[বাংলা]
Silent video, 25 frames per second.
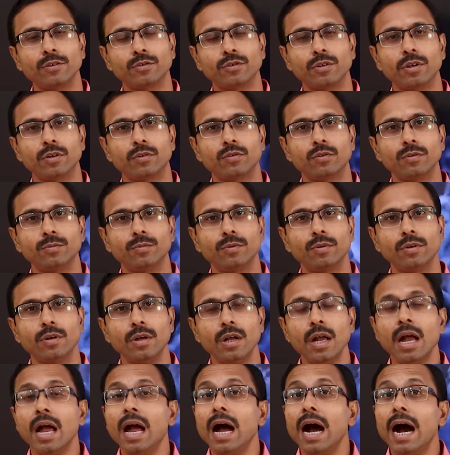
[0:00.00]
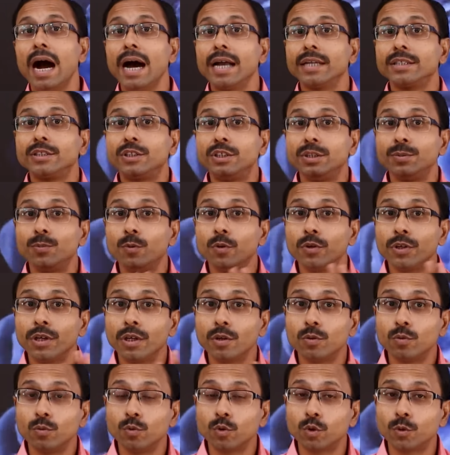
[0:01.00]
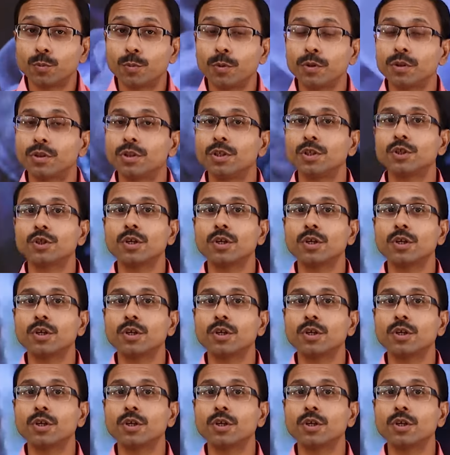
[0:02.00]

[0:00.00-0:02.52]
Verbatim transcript: আলোচনা করব আর জীবনের উৎপত্তি